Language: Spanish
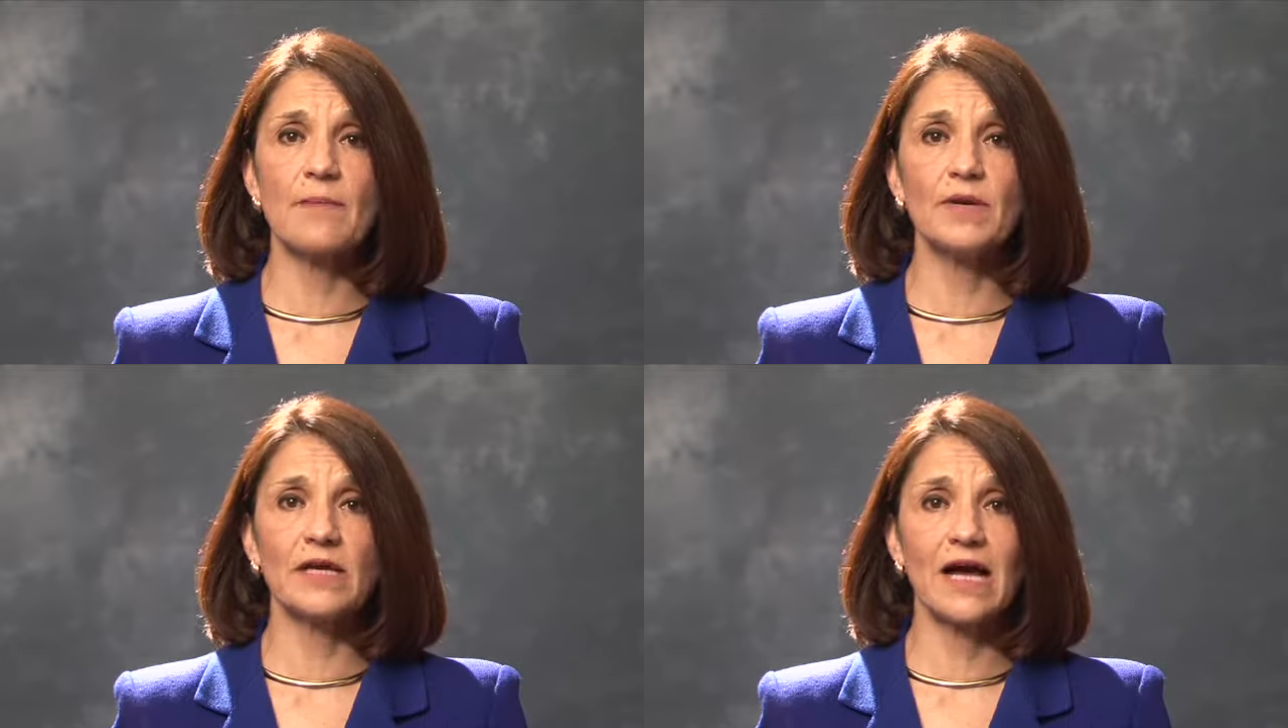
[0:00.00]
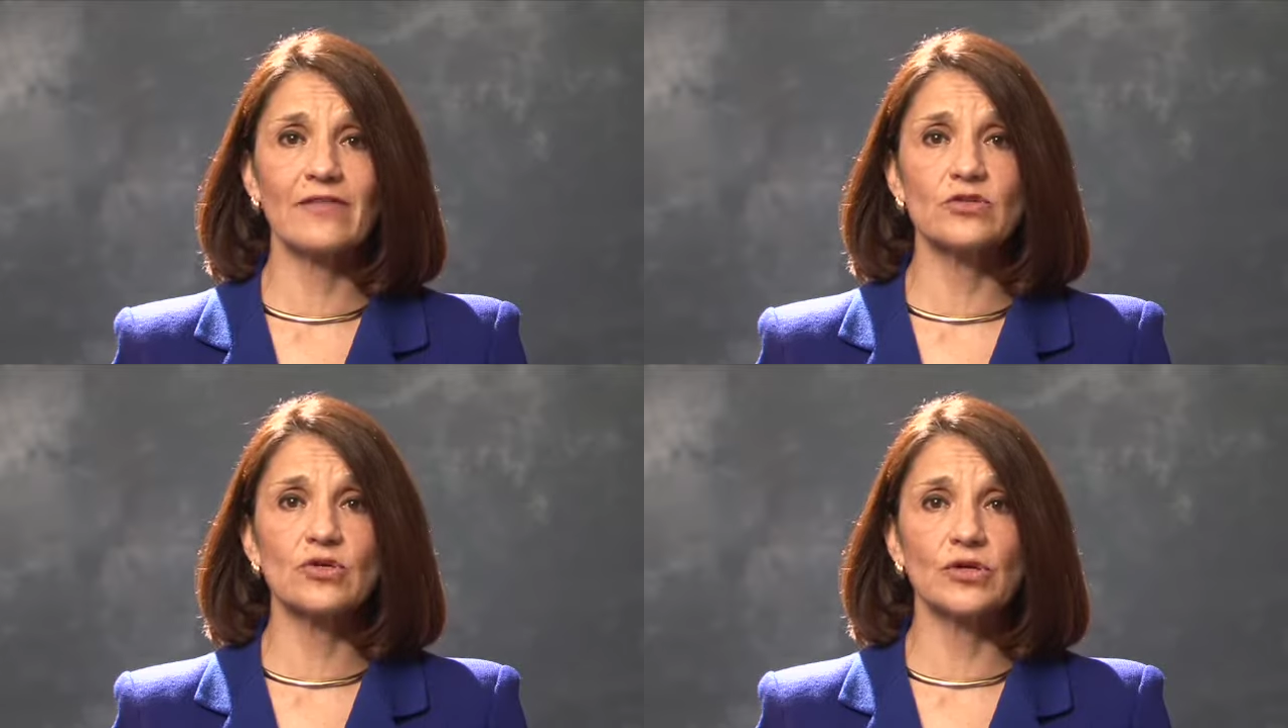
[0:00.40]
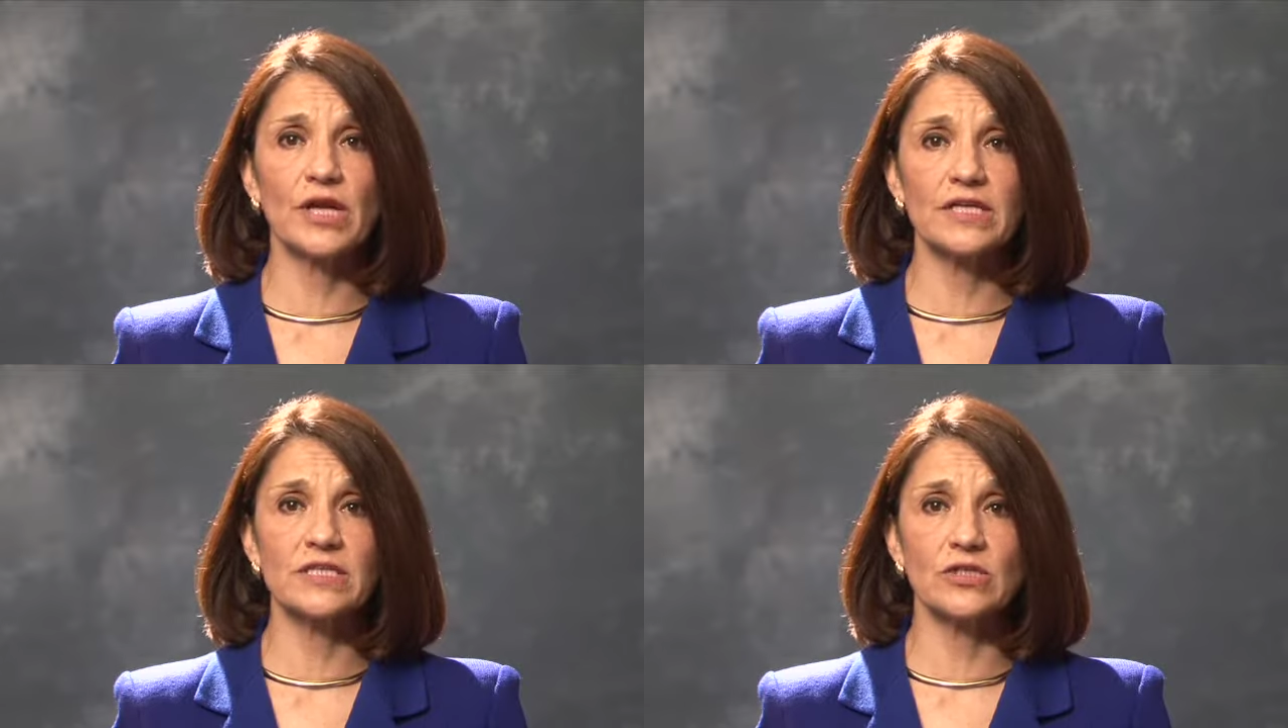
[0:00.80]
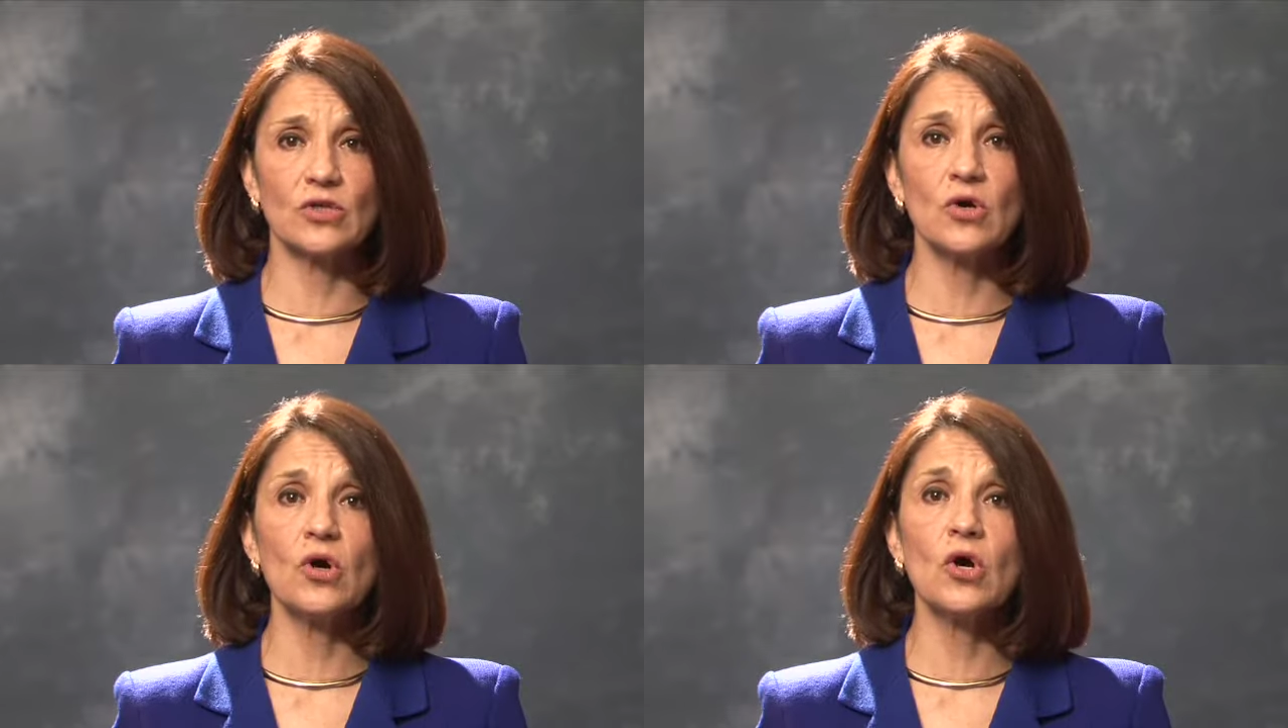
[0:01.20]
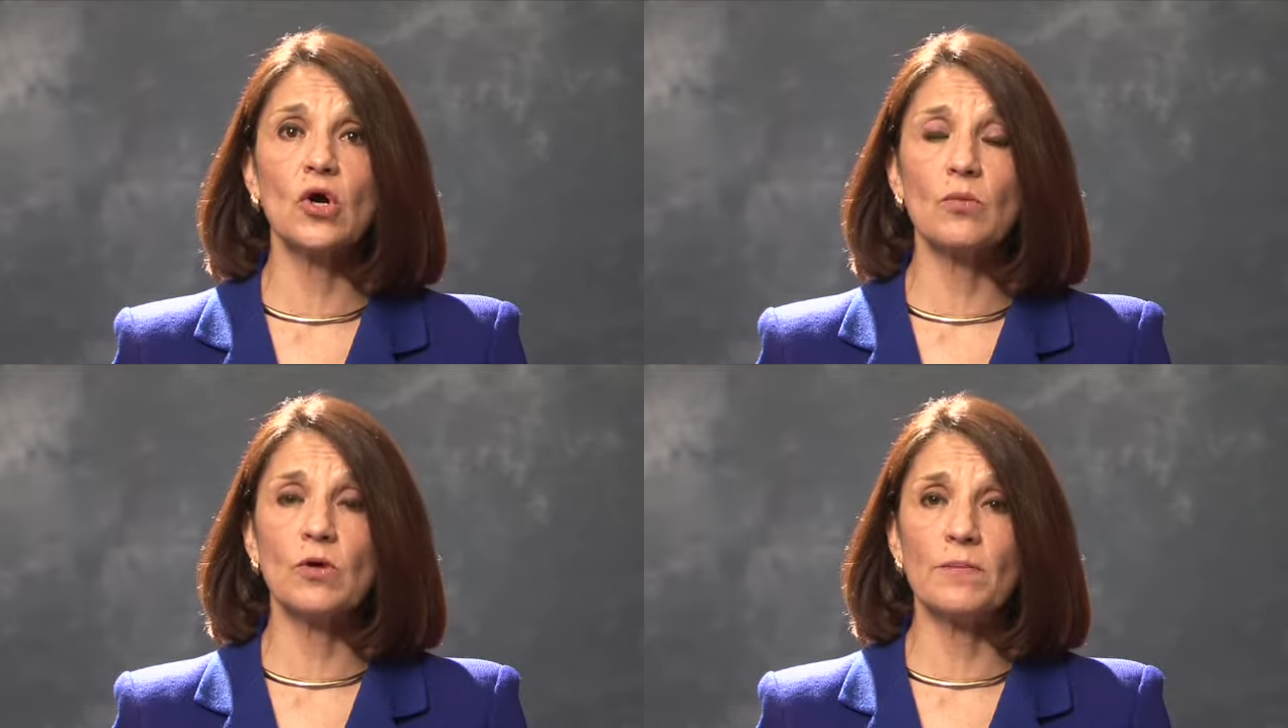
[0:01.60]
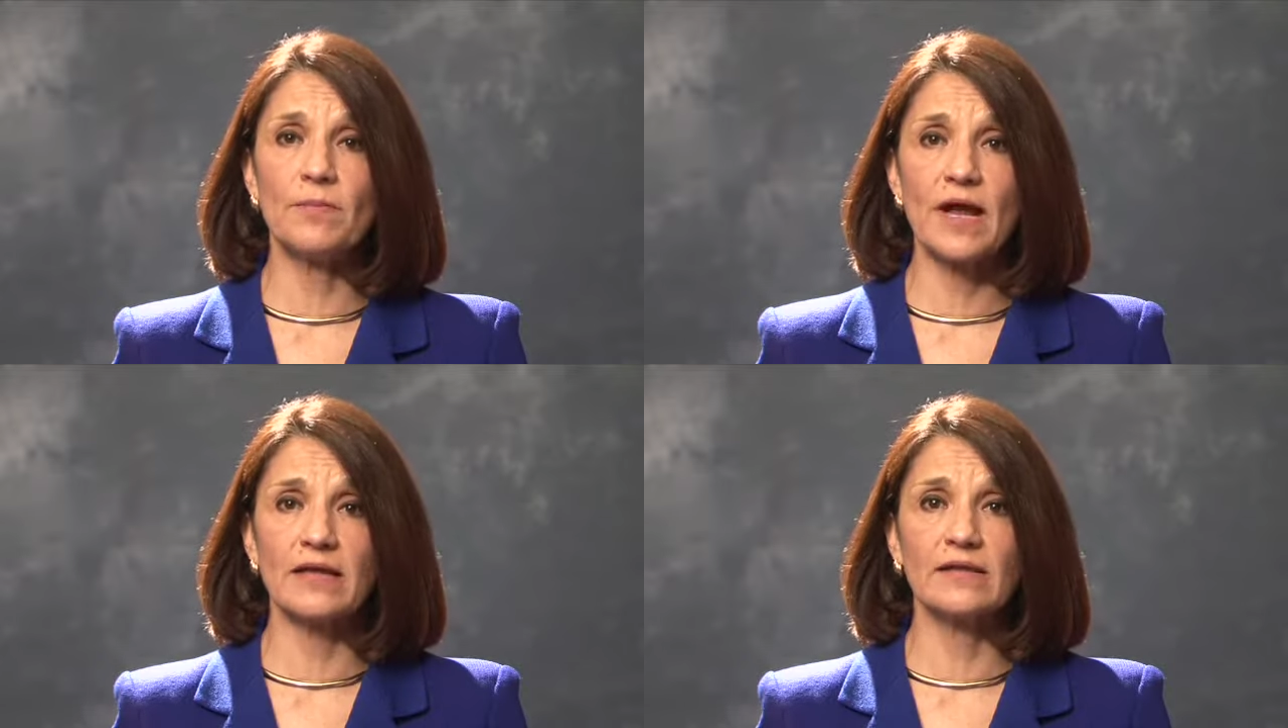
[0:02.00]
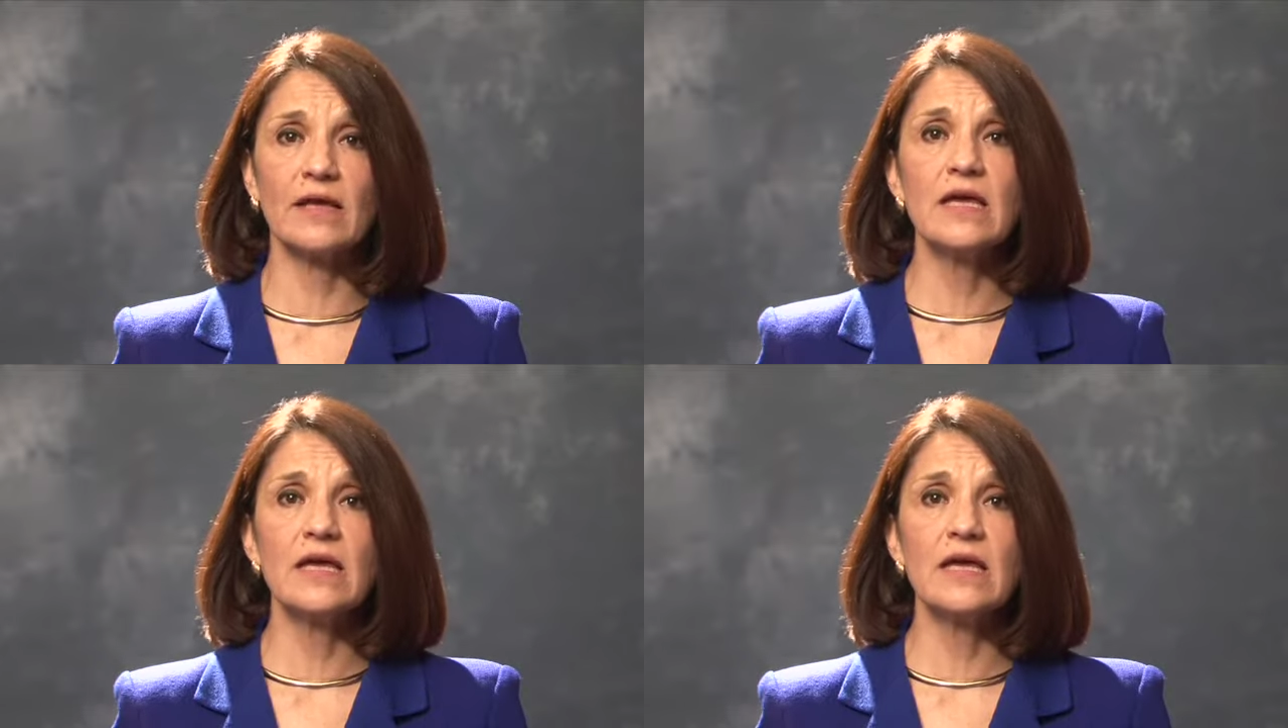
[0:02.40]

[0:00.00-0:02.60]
aplicados con éxito, como el PRAT,